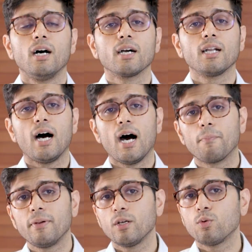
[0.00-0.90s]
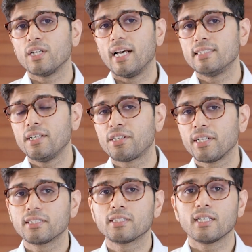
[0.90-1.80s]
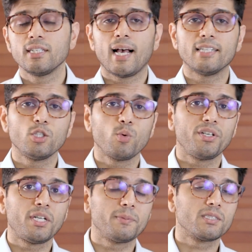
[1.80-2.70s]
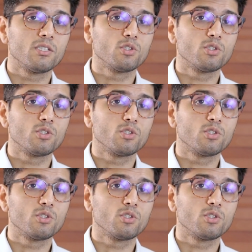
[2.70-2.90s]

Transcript: अगर आपने कुछ ऐसी ट्रिक्स या ऐसी कोई टिप्स